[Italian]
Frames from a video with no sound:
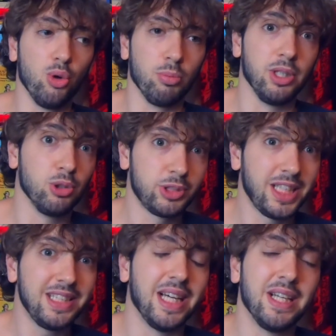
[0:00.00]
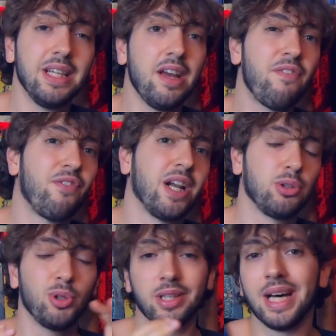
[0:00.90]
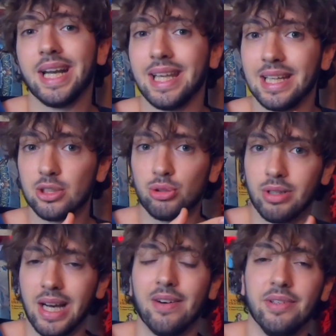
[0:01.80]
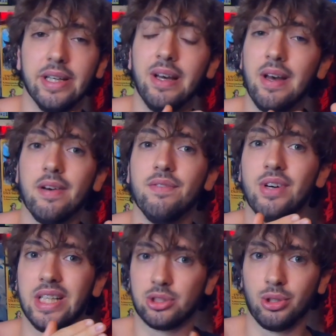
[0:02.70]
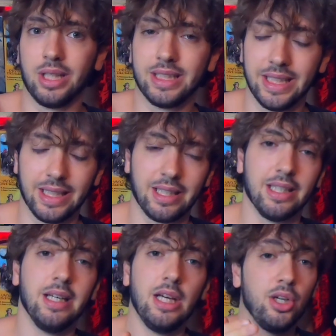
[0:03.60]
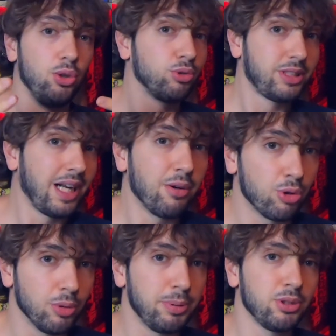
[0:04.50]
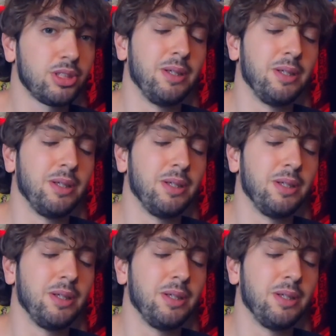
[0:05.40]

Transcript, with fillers: numerosi alieni e far tornare l'astronave verso la Terra. Non sarà un compito